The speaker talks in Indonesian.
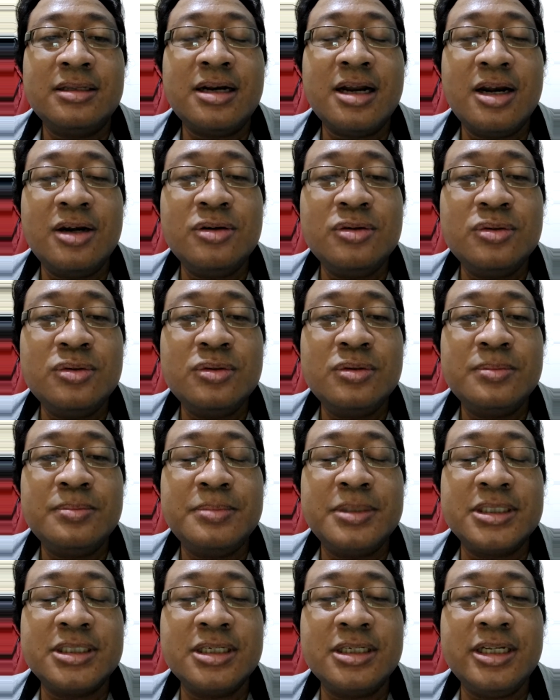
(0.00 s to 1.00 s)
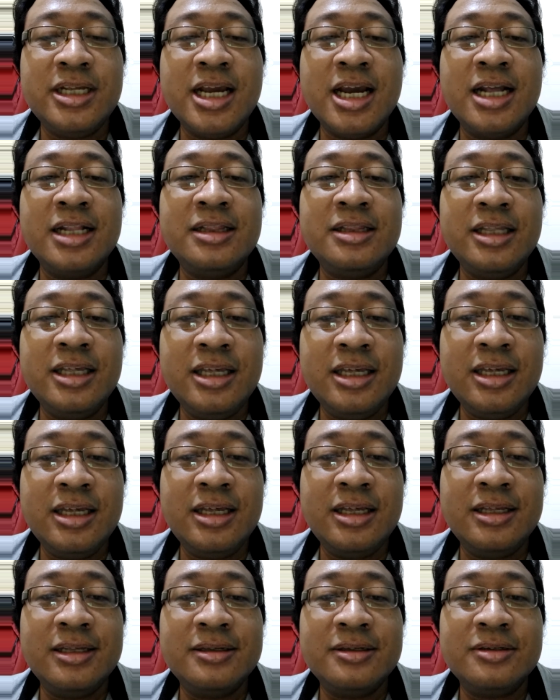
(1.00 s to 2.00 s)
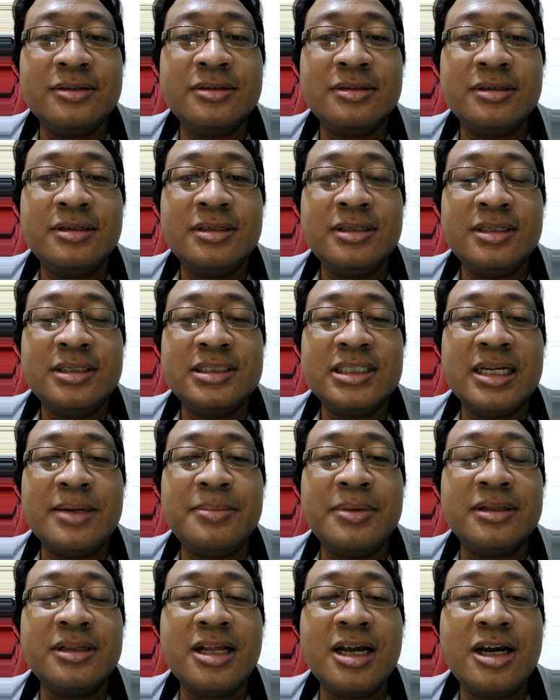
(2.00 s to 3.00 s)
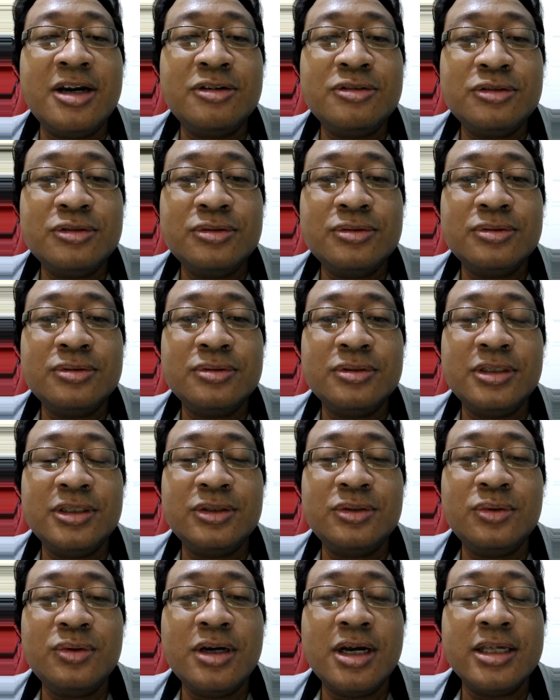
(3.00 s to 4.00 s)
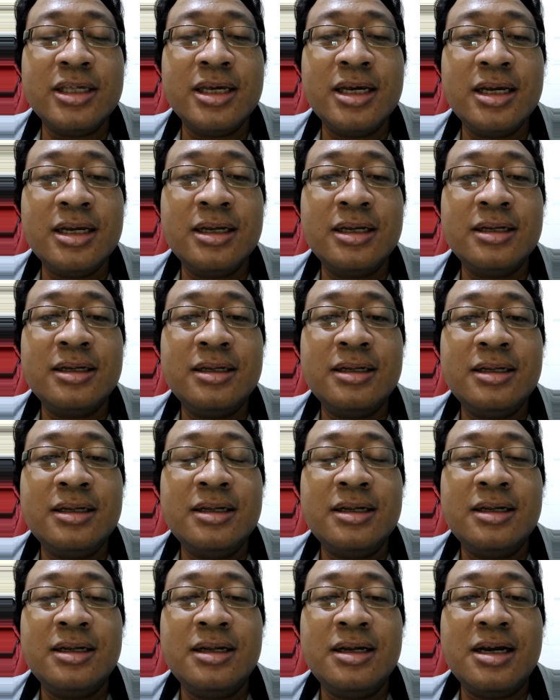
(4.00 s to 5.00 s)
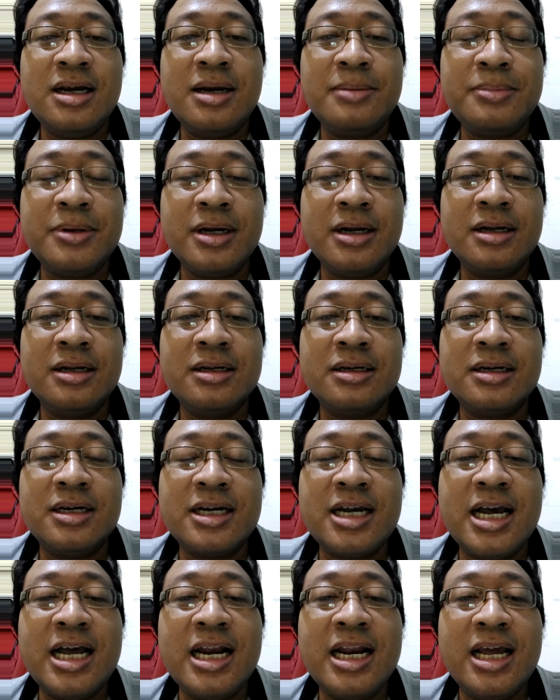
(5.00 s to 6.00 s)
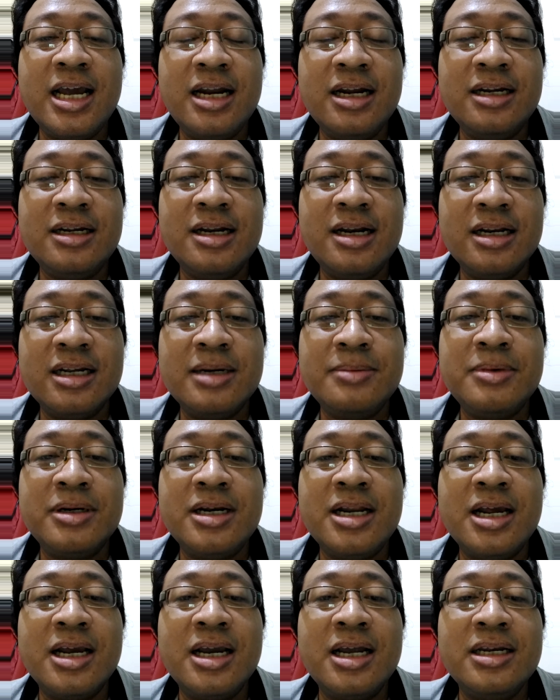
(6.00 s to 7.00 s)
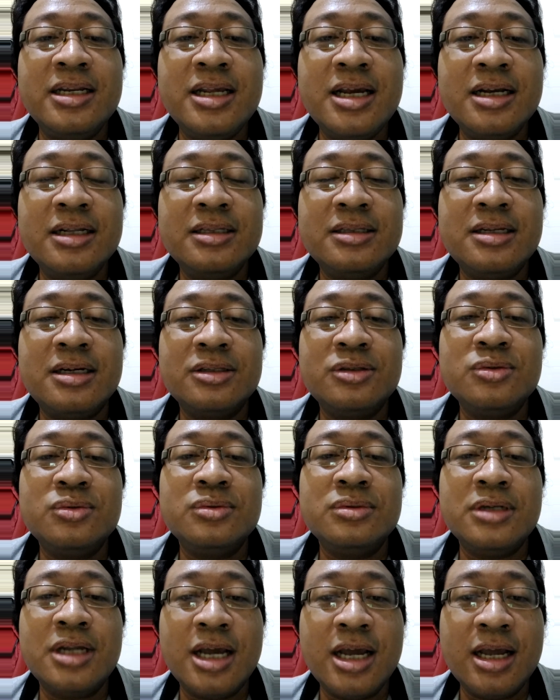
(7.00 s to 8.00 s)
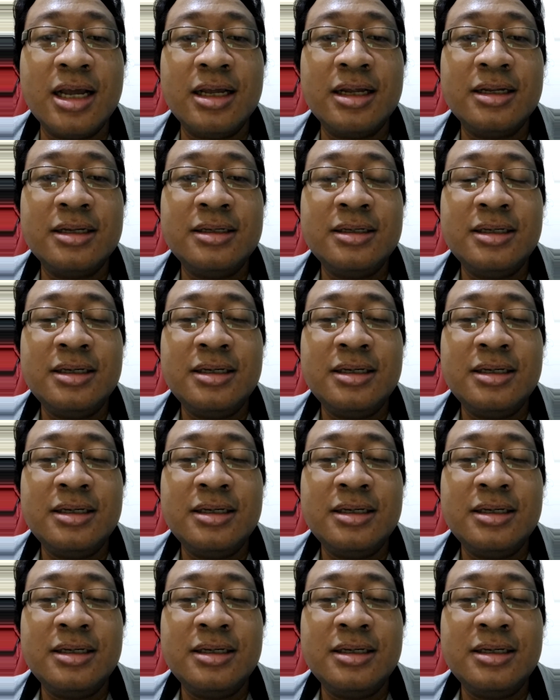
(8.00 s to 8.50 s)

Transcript: terlalu bersedih hati siapa tahu itu hanya apa kekalahan adalah kemenangan yang tertunda